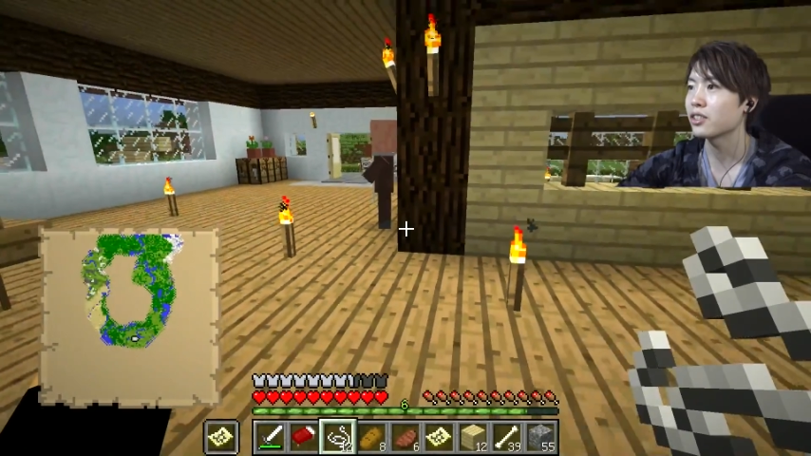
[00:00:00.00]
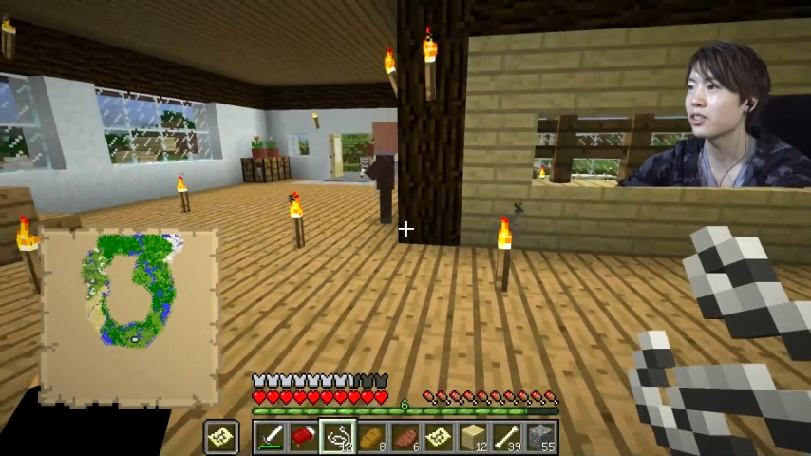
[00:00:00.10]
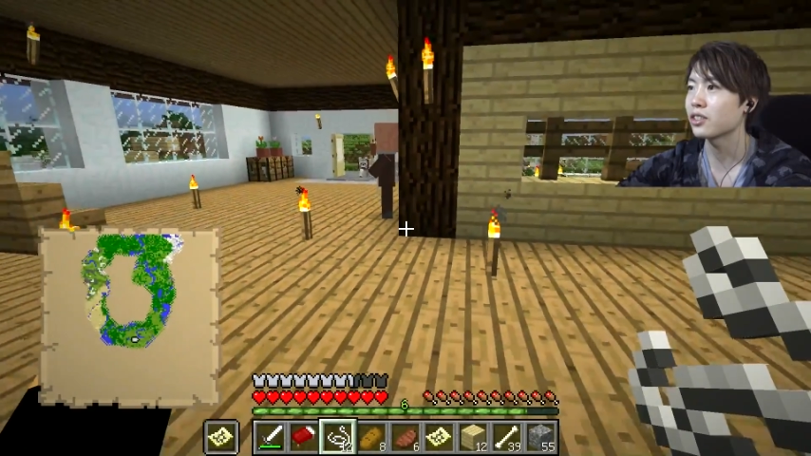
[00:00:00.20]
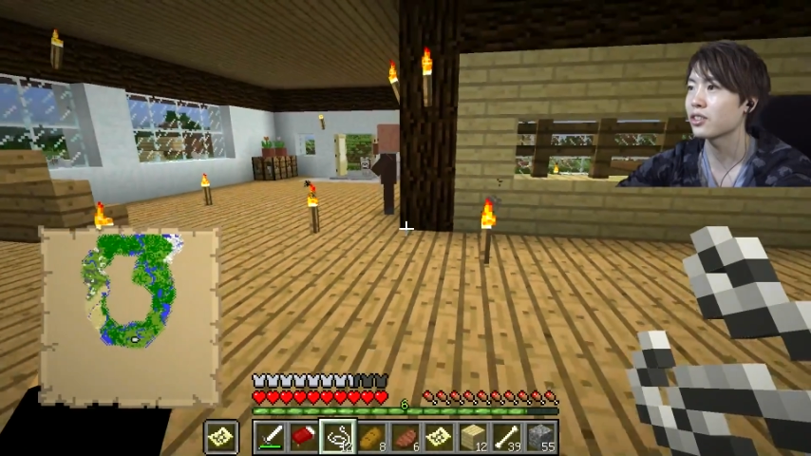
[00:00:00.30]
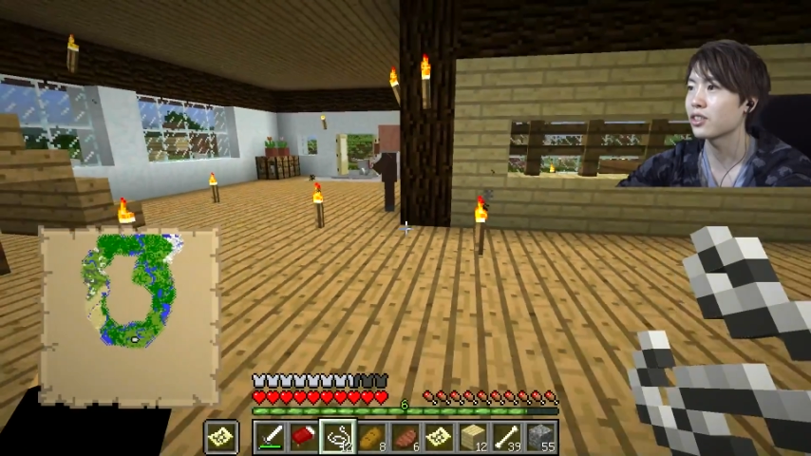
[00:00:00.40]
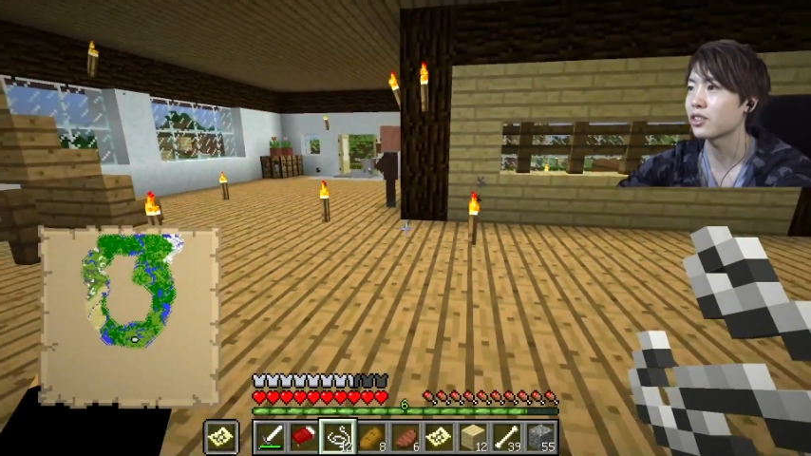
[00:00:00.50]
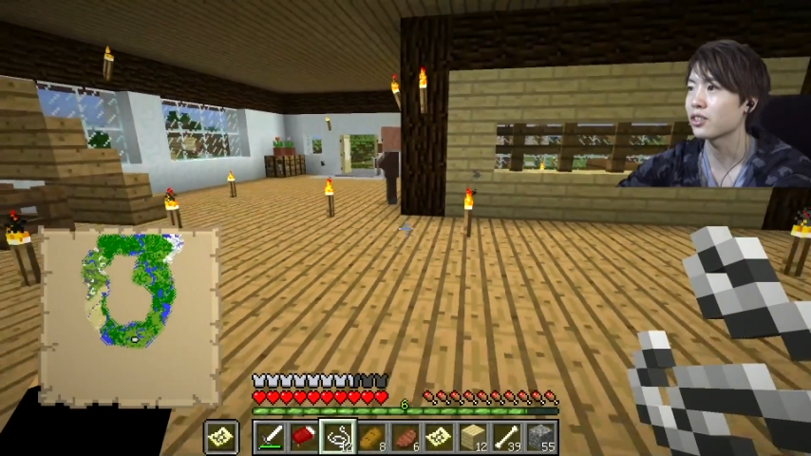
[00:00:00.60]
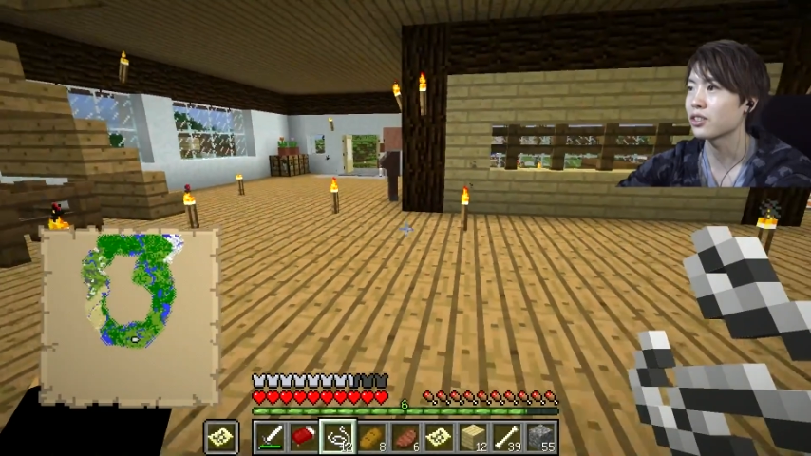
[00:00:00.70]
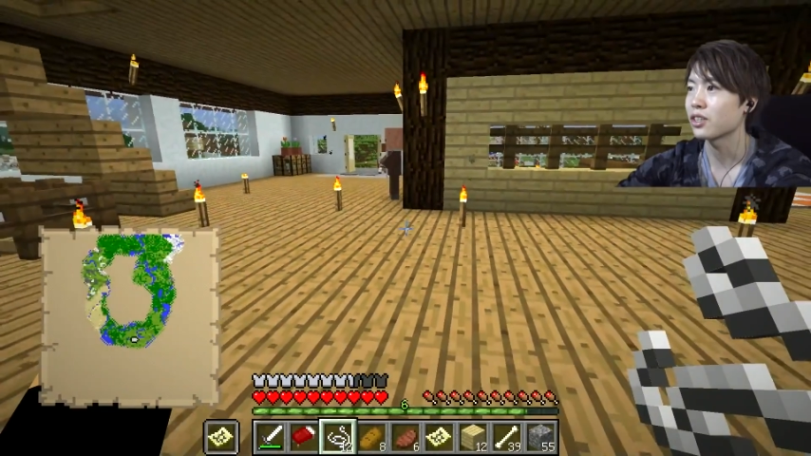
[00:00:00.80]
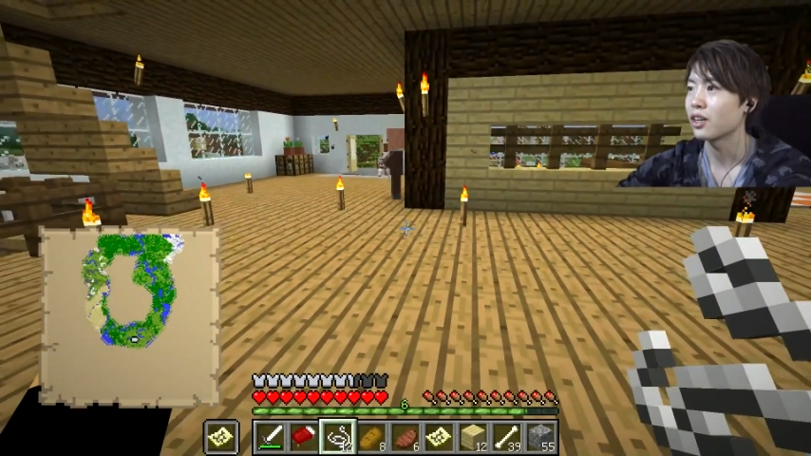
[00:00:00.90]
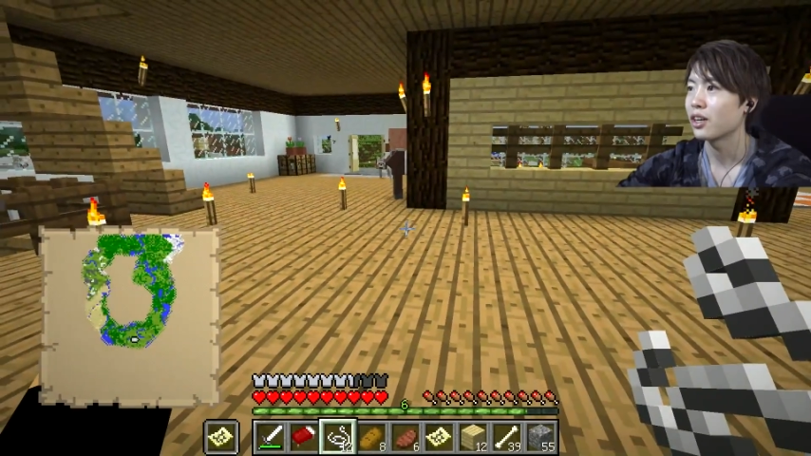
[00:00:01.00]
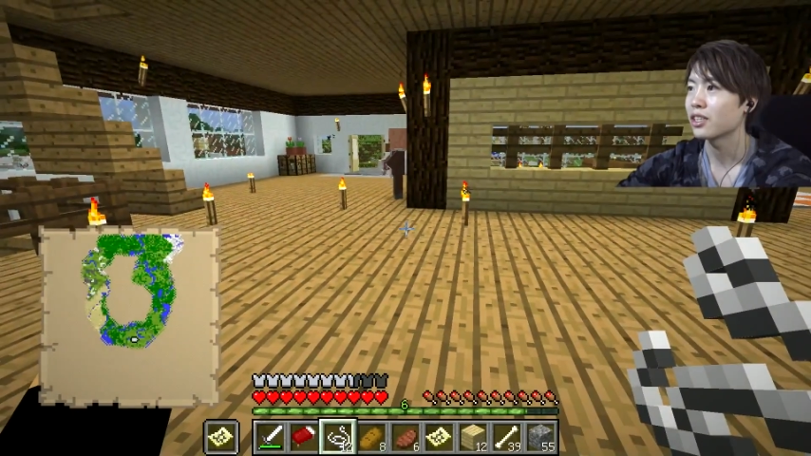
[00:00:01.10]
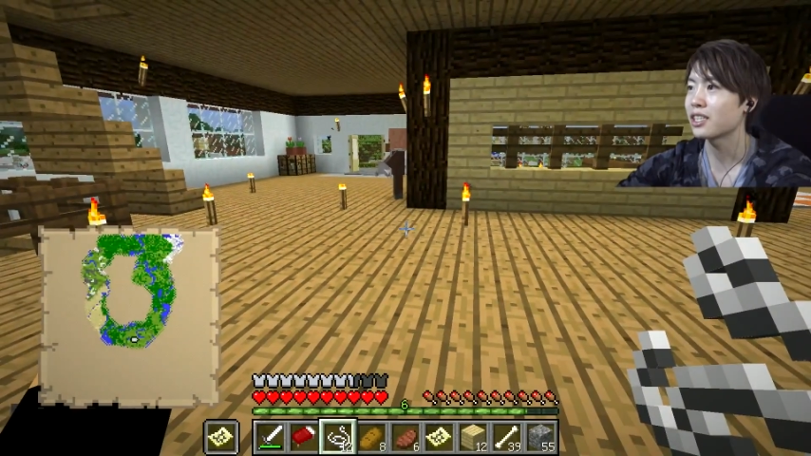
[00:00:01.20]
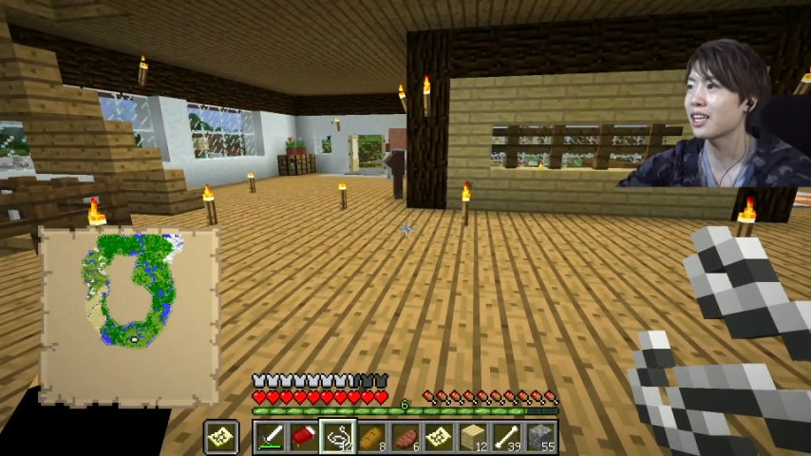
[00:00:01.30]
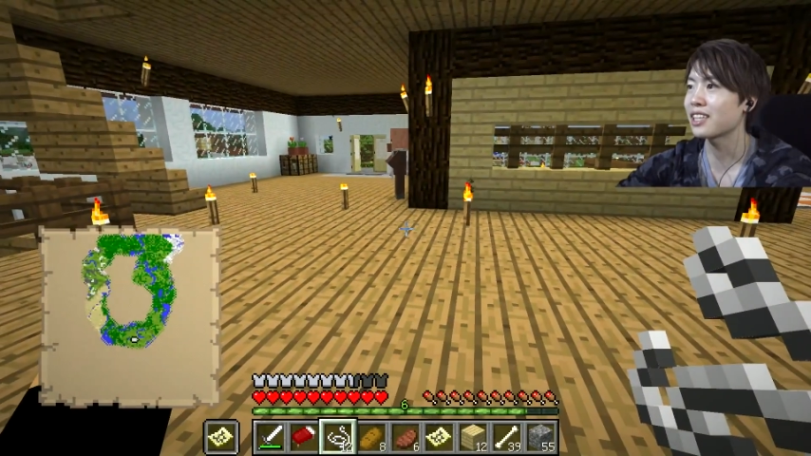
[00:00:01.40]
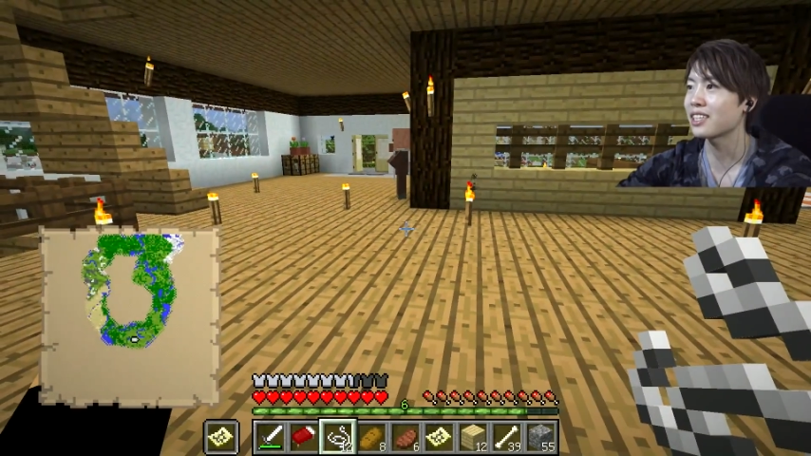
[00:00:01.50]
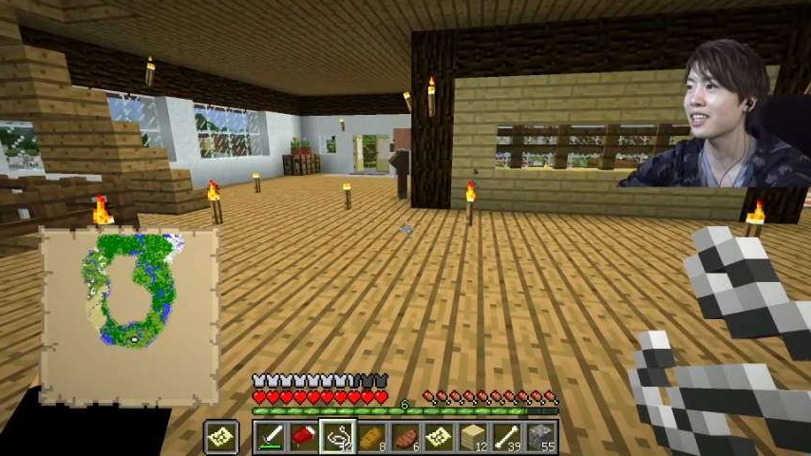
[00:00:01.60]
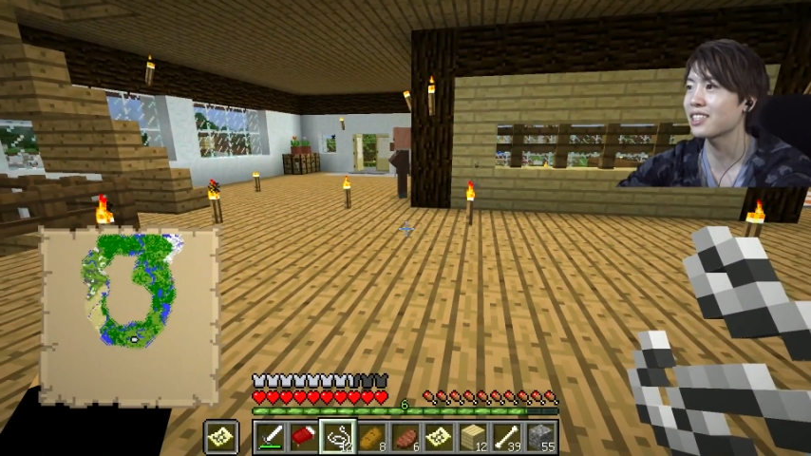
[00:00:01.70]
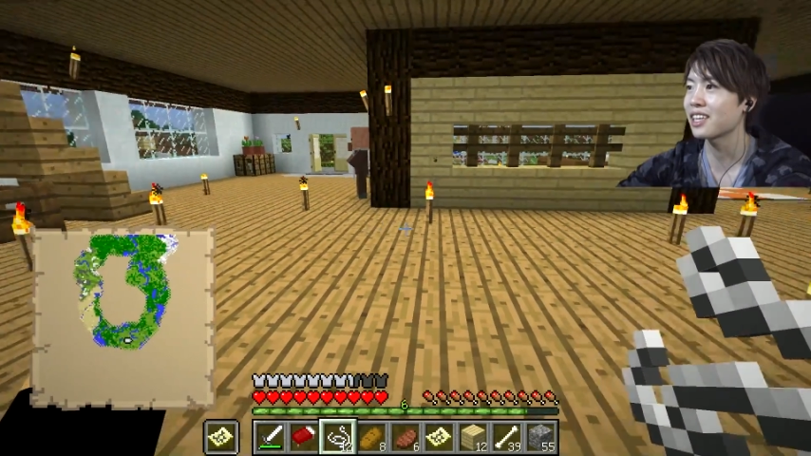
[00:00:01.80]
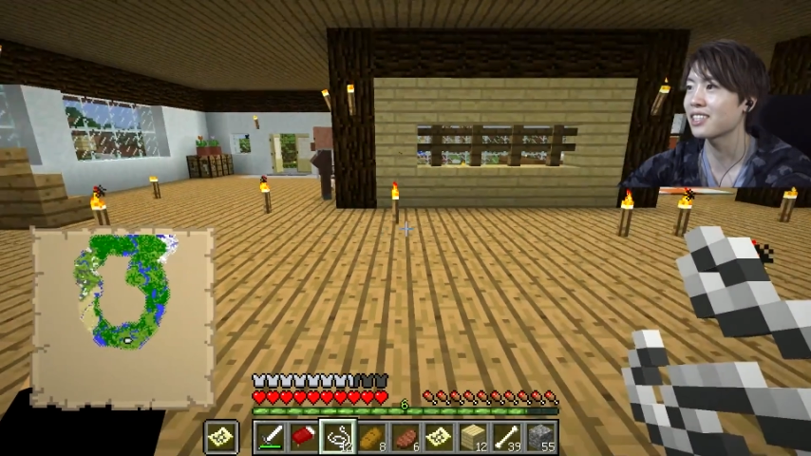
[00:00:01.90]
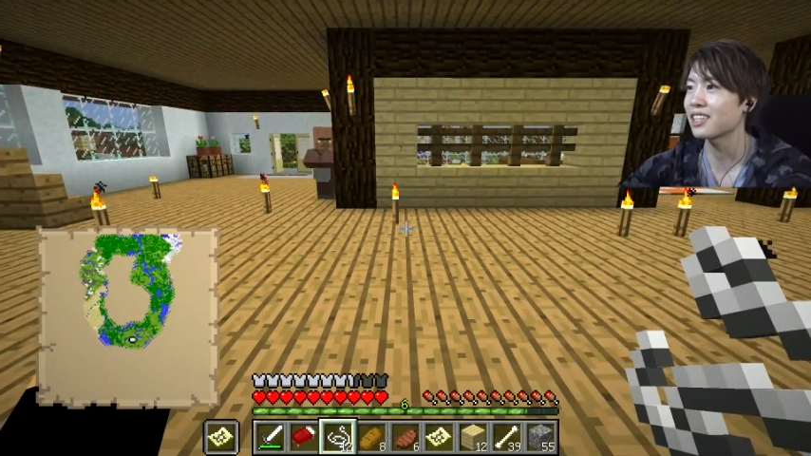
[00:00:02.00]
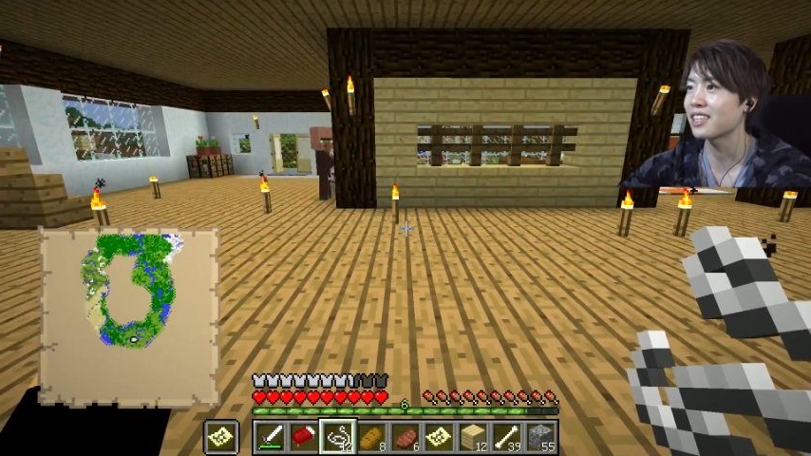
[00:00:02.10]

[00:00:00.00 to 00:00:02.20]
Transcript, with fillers: しよしよしよしよし来た来た来た来た来た来